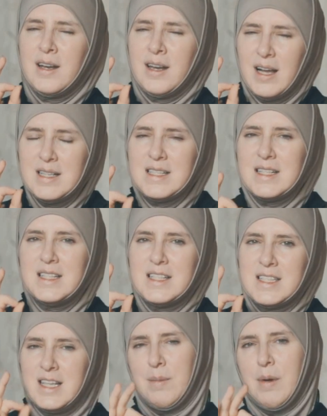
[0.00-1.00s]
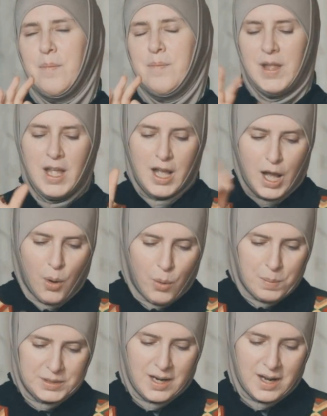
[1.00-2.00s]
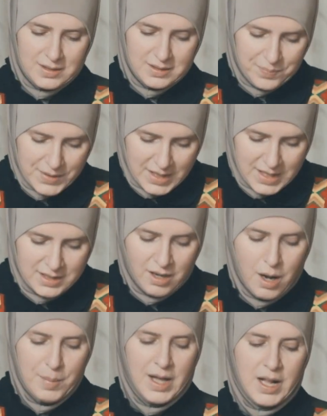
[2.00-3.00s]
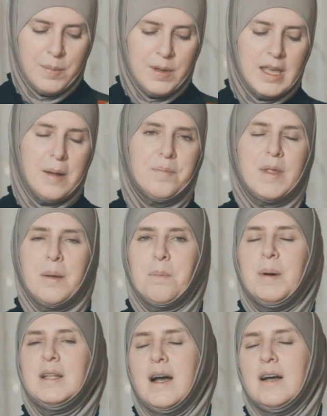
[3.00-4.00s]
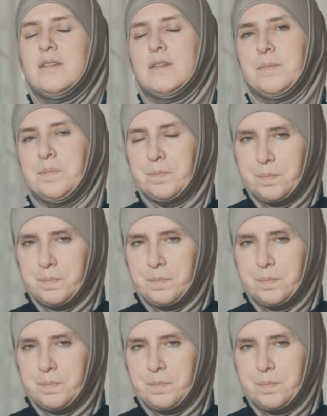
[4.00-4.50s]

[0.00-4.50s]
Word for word: عن أصل السينما أول ما طلعت الدراما العربية بدأت